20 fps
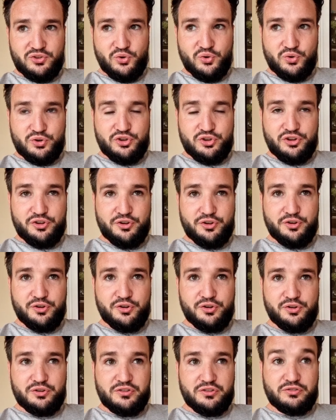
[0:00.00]
donc euh,
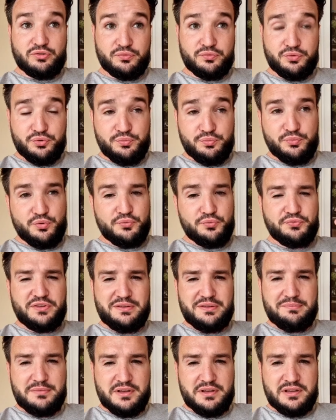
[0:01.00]
ils sont venus me
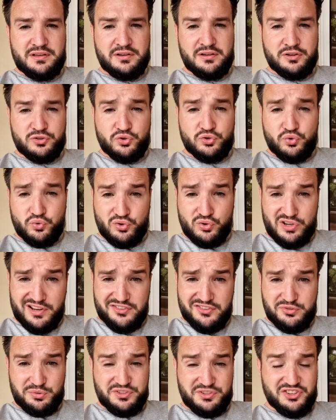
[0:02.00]
filmer euh, toute la
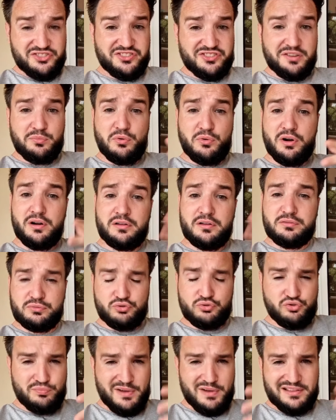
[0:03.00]
journée chez moi,
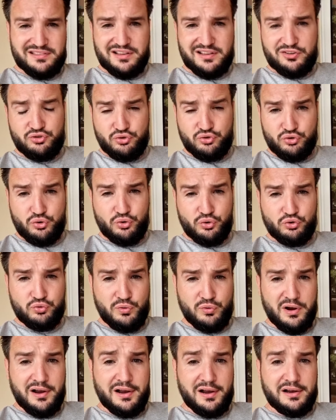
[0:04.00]
donc du matin jusqu'au
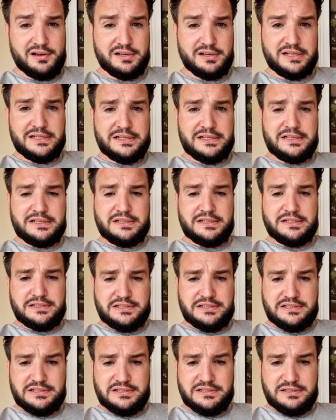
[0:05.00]
soir,
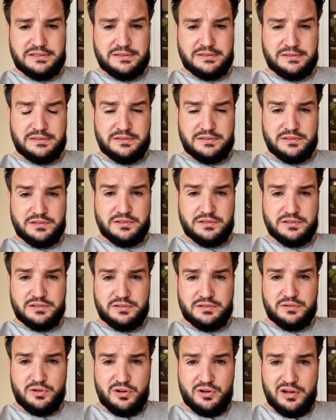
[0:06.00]
euh,
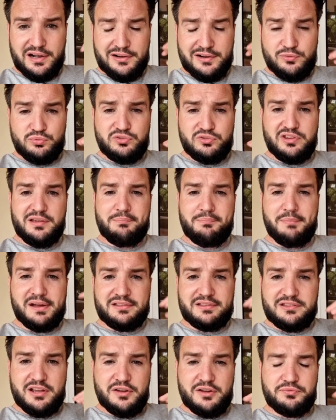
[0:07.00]
raconter,
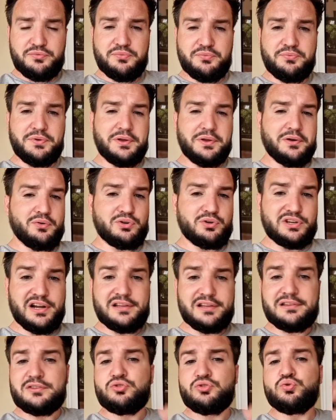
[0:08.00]
m'interviewer,
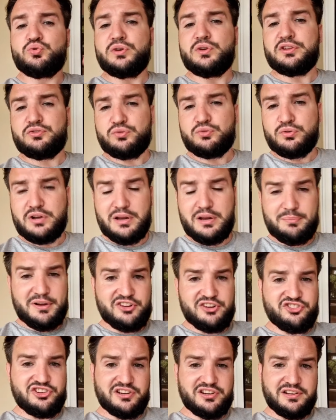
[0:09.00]
regarder tous les trucs, et
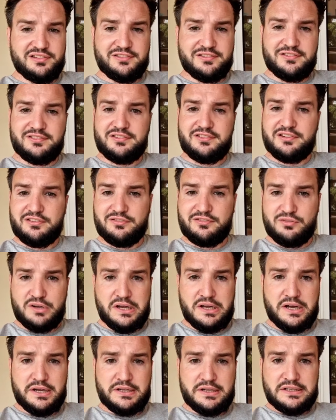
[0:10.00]
machins, les ceci, les
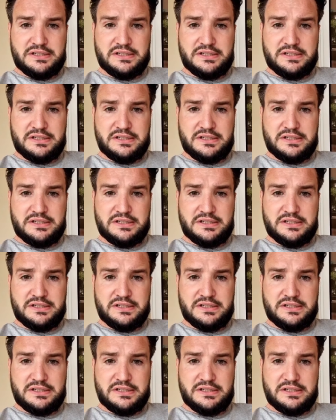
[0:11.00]
cela.